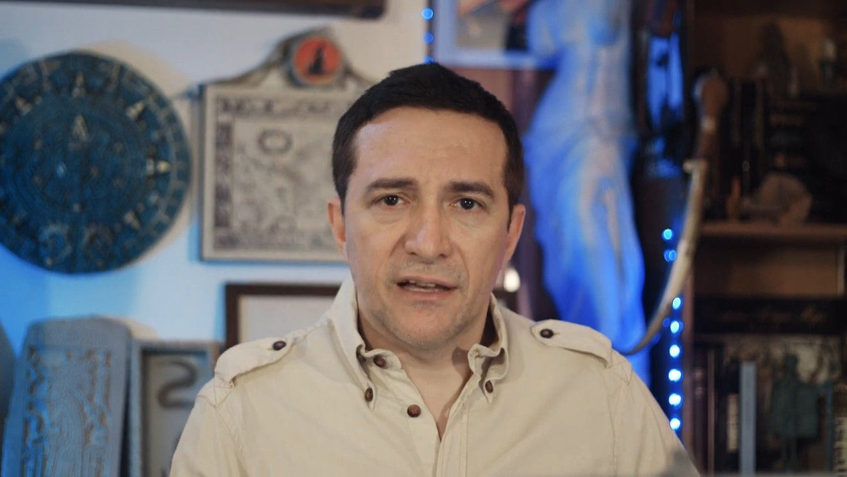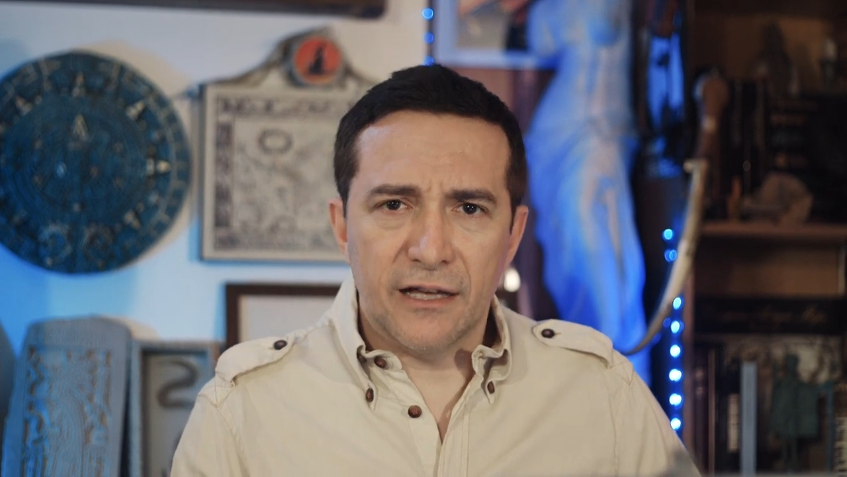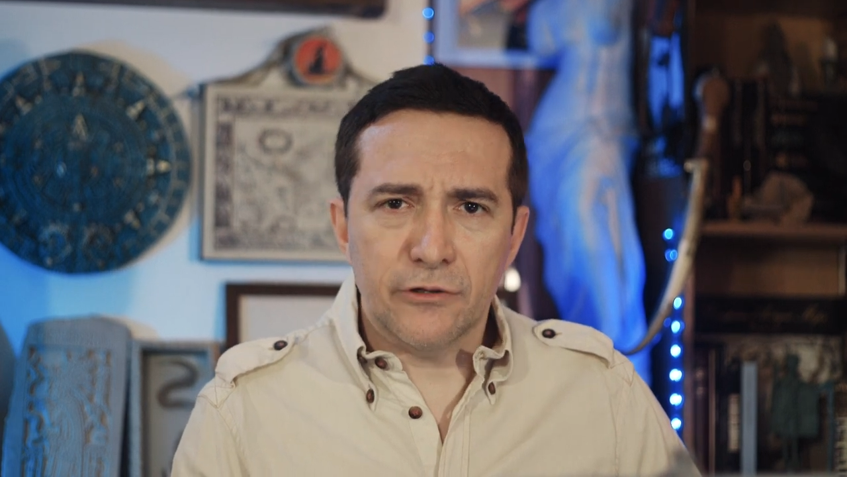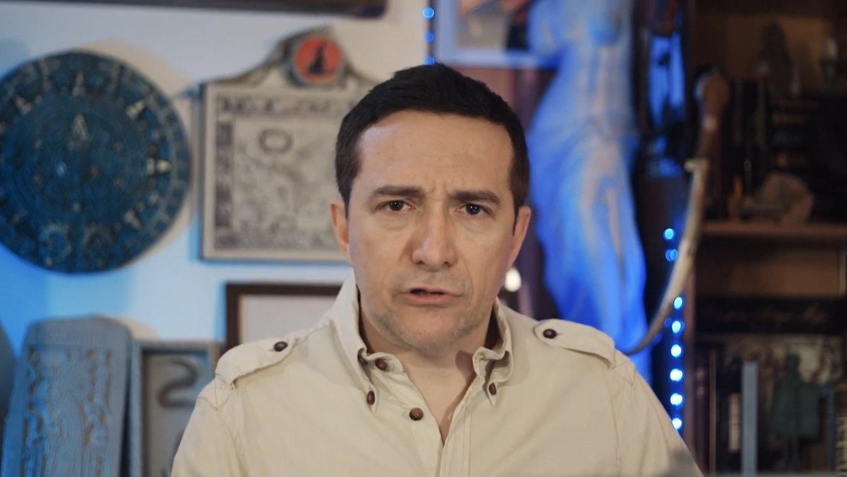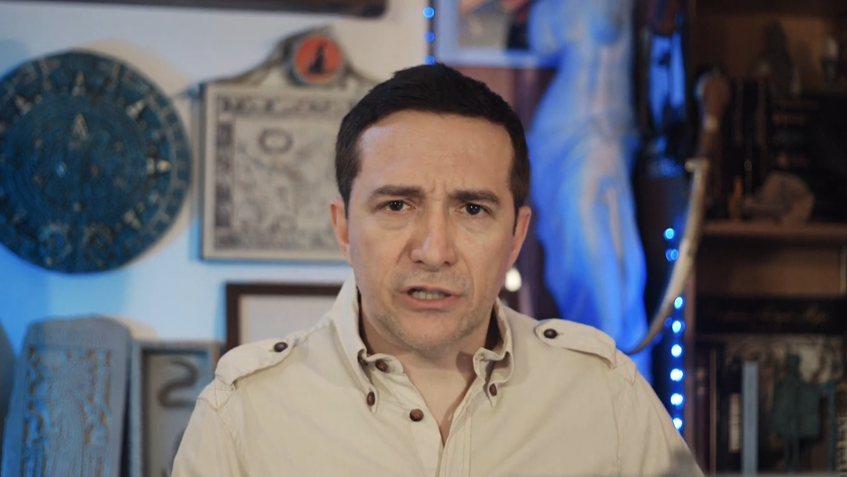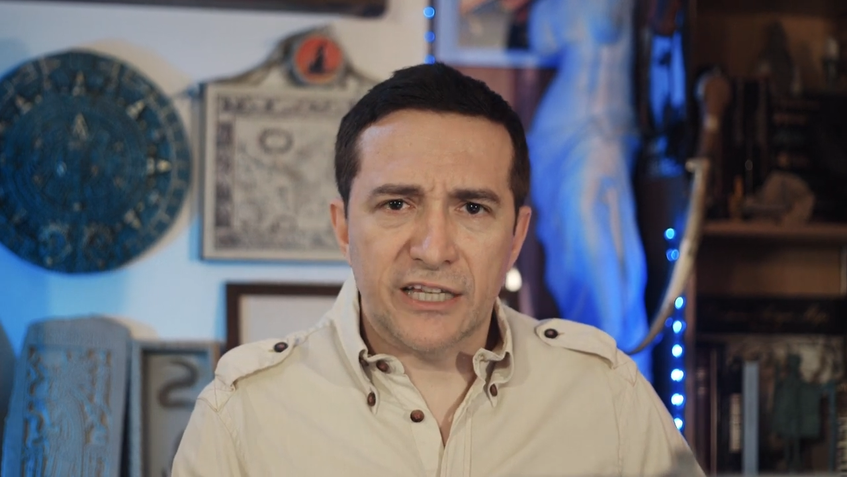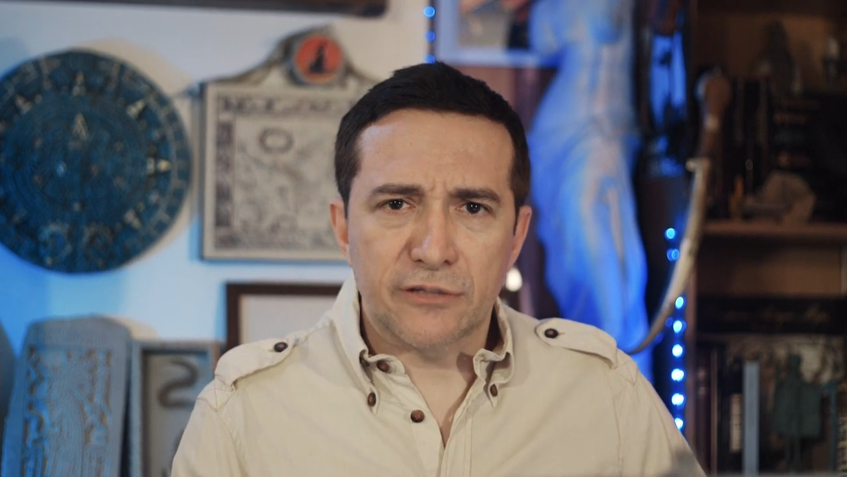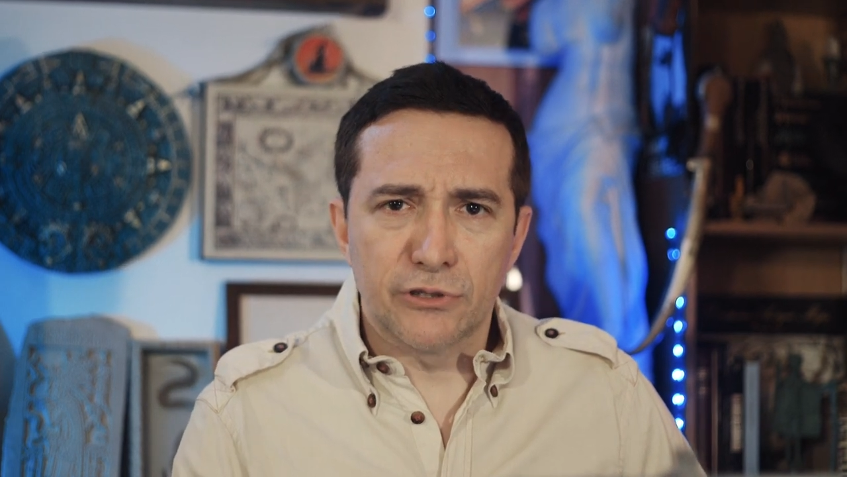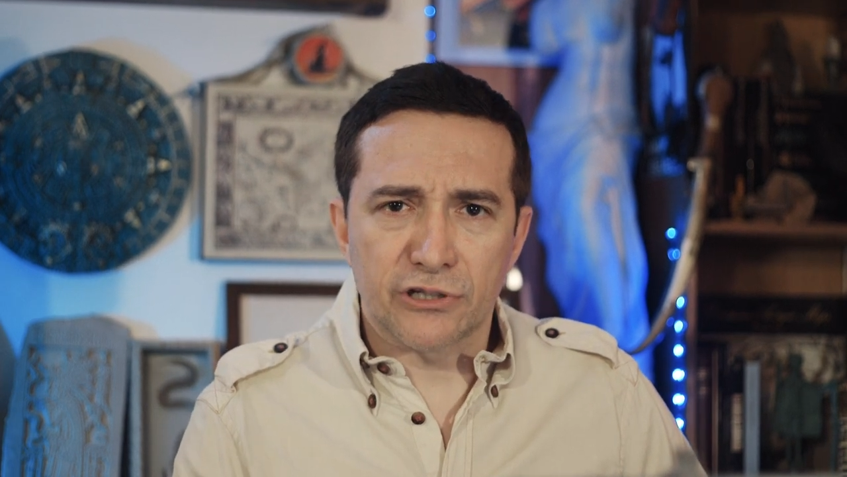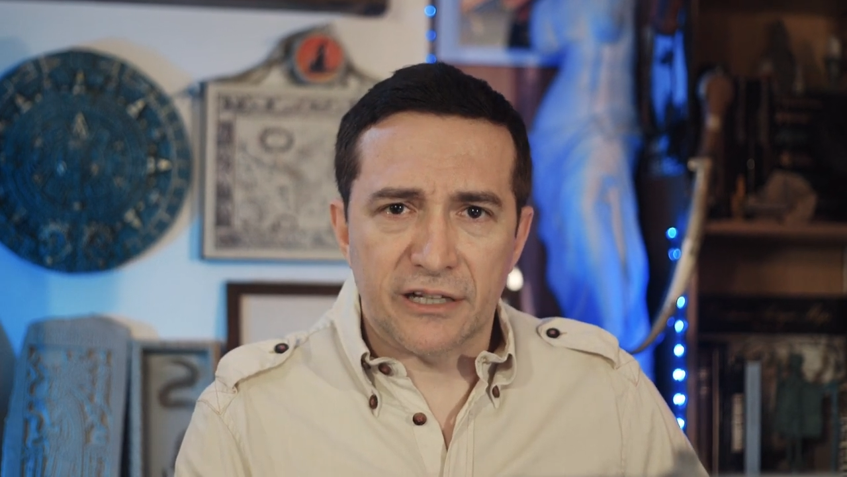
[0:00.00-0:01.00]
ancora da
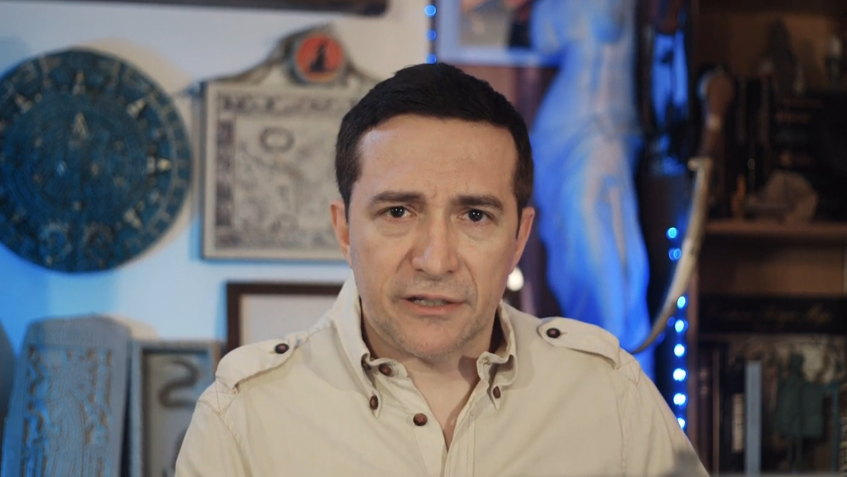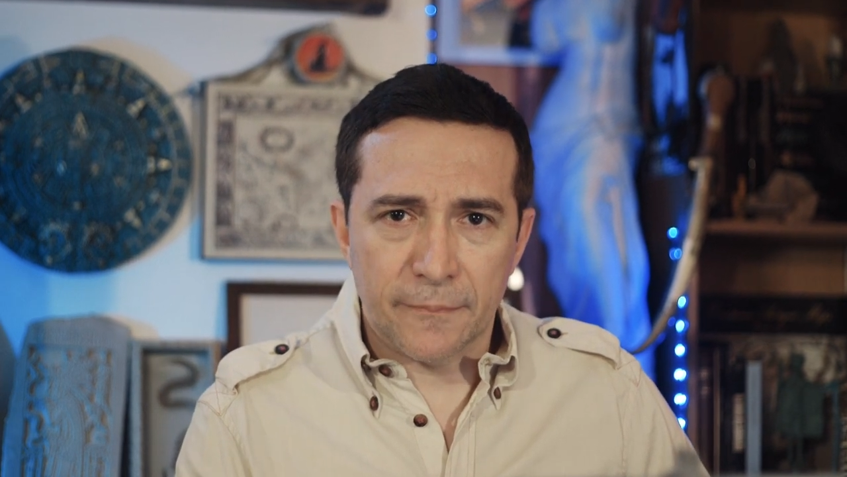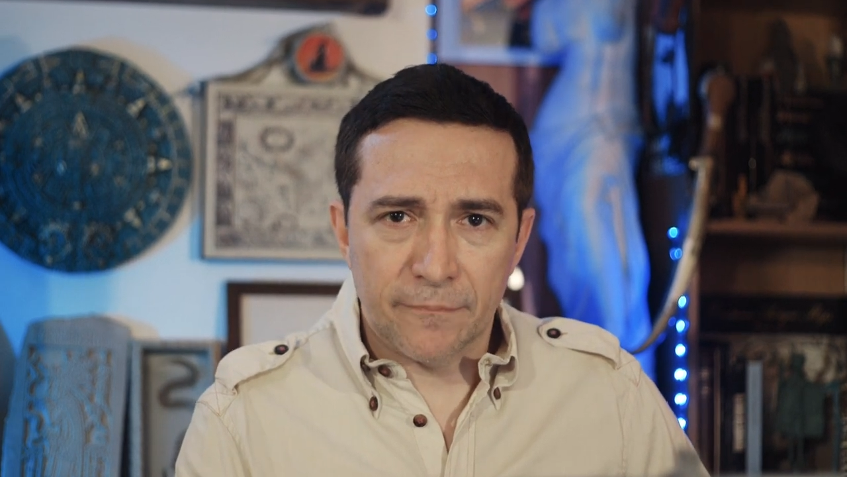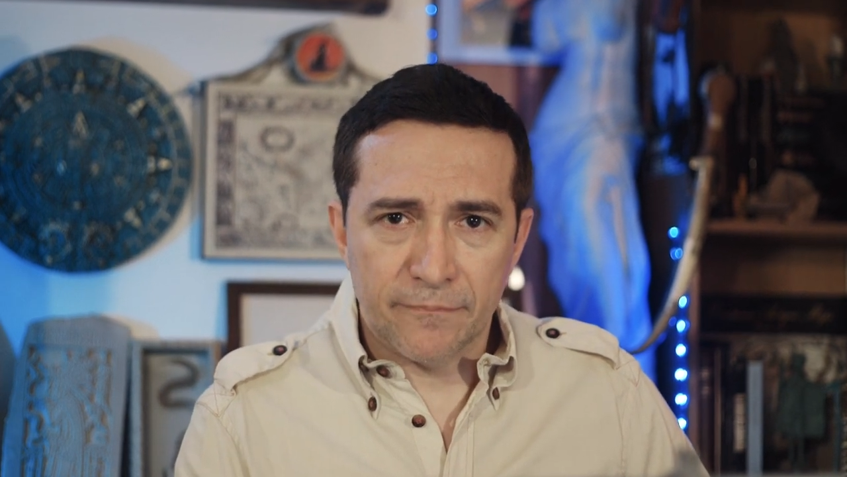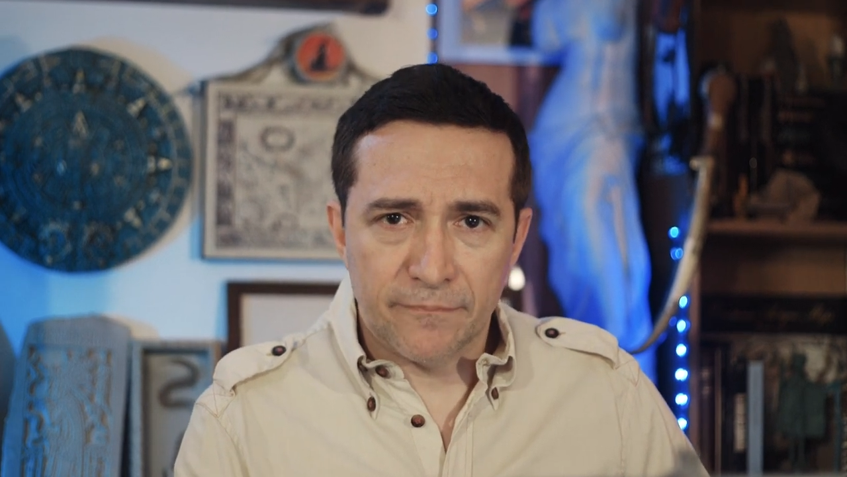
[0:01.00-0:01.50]
esplorare.